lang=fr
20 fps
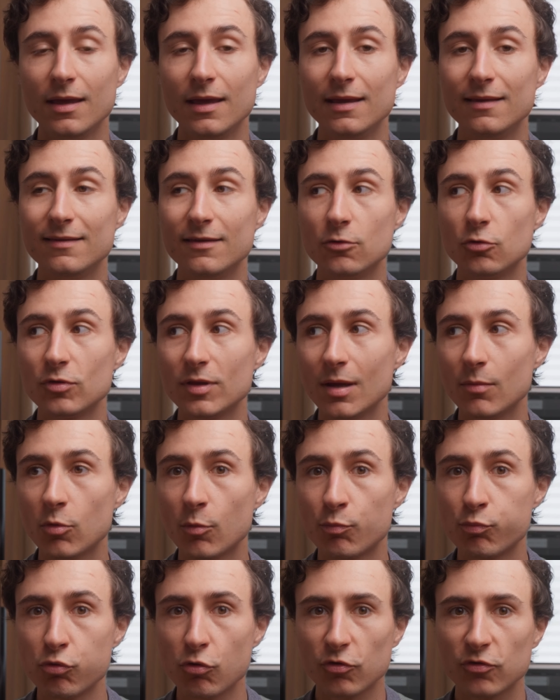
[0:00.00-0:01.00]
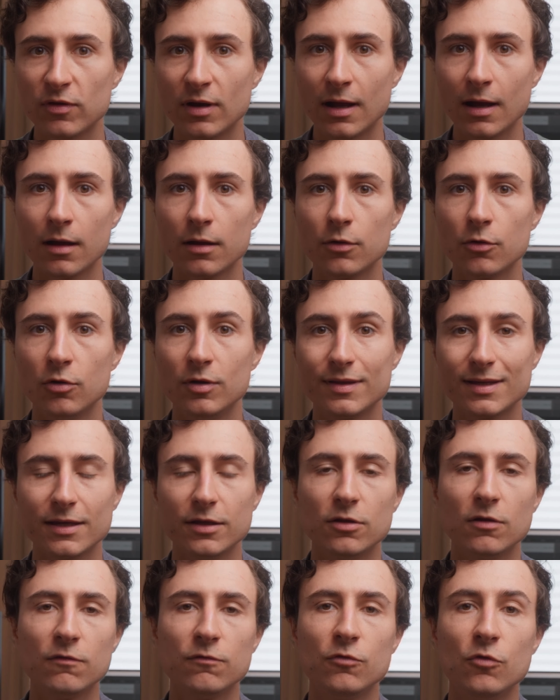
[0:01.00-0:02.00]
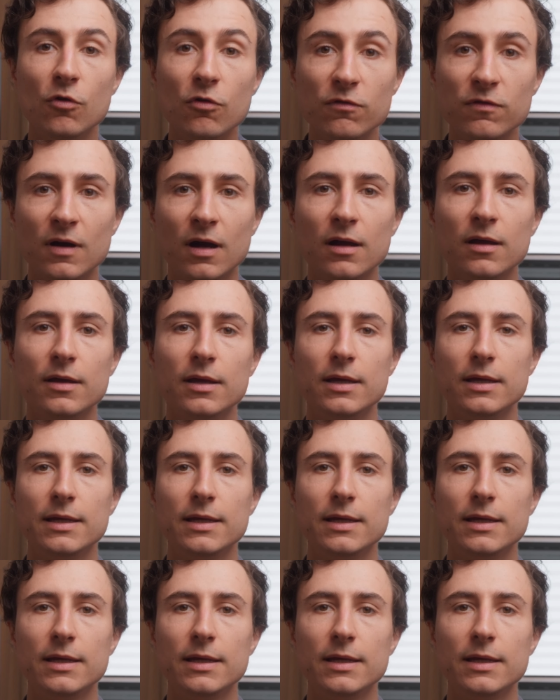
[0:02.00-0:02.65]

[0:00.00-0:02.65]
et c'est notamment pour cela que le Trinov Nova